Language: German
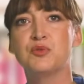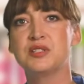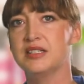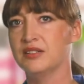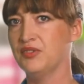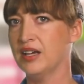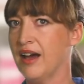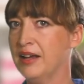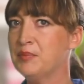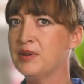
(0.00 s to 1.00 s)
wo es irgendwie
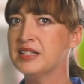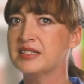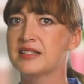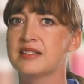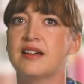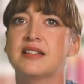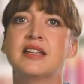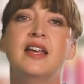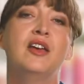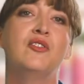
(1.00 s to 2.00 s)
reinpasst. Das
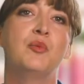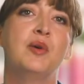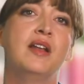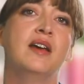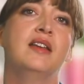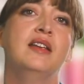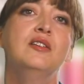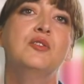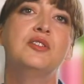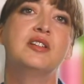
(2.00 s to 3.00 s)
heißt, wenn man eine
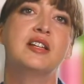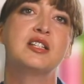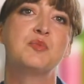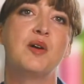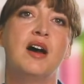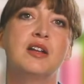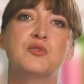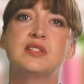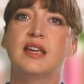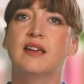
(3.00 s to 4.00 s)

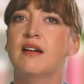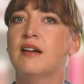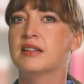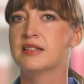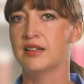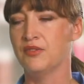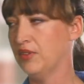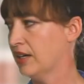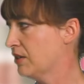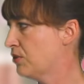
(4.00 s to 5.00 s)
Inkontinenzberatungsecke hat, dann
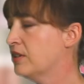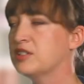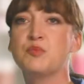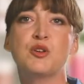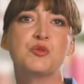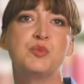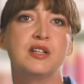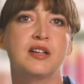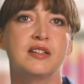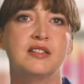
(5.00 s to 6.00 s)
wäre dort zum
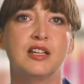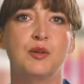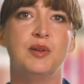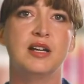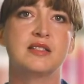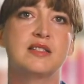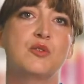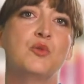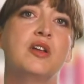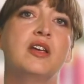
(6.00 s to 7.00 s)
Beispiel der richtige Platz
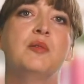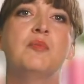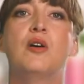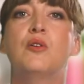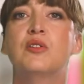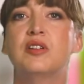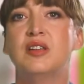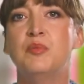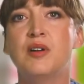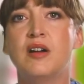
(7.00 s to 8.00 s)
oder eben auch in
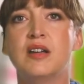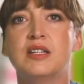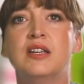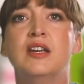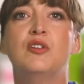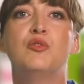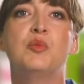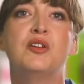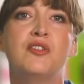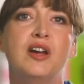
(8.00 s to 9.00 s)
dem Bereich, wo
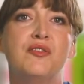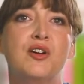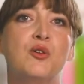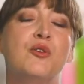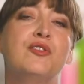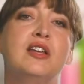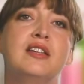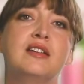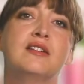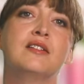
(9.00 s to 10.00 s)
man frei
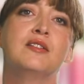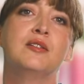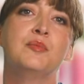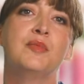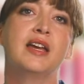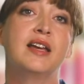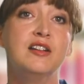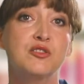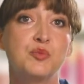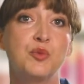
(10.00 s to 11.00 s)
verkäufliche ähm,
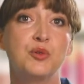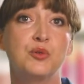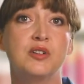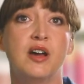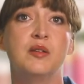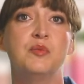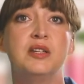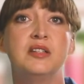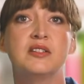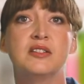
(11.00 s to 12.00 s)
Erkältungsprodukte
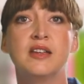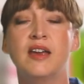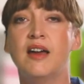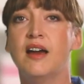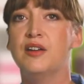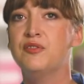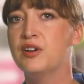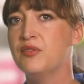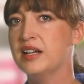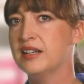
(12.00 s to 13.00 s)
anbietet,
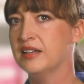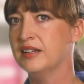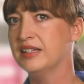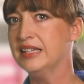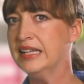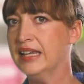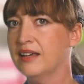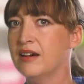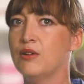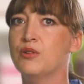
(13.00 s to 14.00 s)
einfach weil dann die
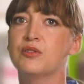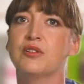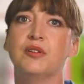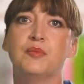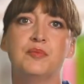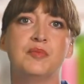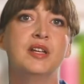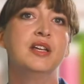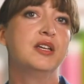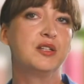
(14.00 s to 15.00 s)
Nähe auch ähm,
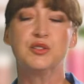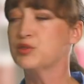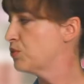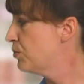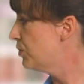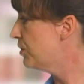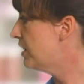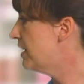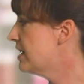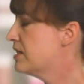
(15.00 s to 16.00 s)
zu
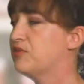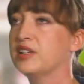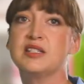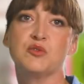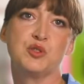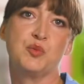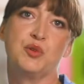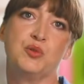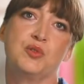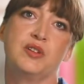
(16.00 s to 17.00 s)
den
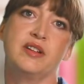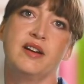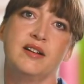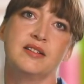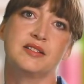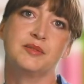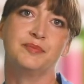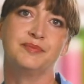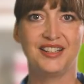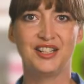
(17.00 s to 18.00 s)
Desinfektionsprodukten da ist.
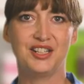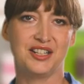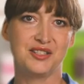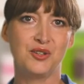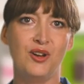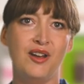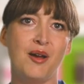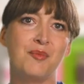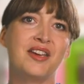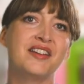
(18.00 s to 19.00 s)
Das Tolle
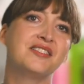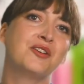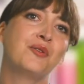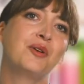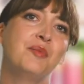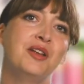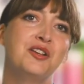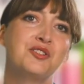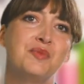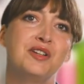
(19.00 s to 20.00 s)
am Category
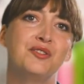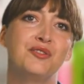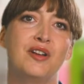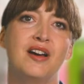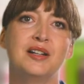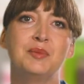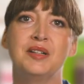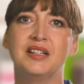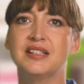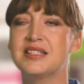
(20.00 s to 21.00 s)
Management von
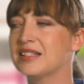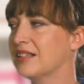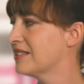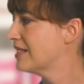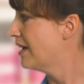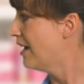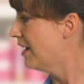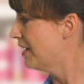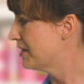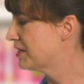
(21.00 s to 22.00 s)
Hartmann ist, dass
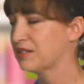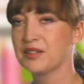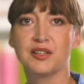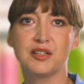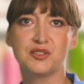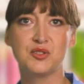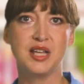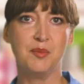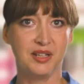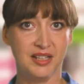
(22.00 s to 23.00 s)
alles
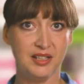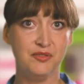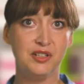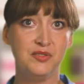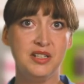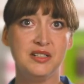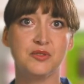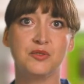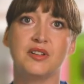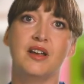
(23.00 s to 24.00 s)
zusammen geliefert
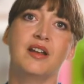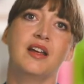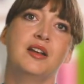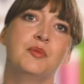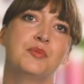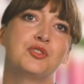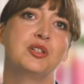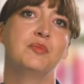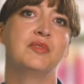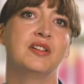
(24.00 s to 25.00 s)
wird und an einem
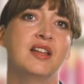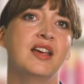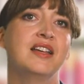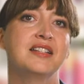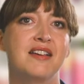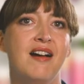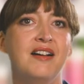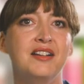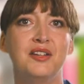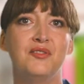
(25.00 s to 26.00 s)
bestimmten
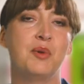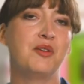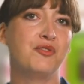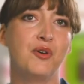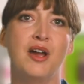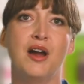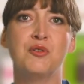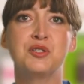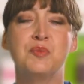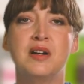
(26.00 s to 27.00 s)
Tag, den man vorher
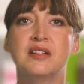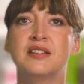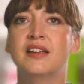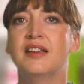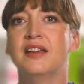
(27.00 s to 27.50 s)
ausmacht,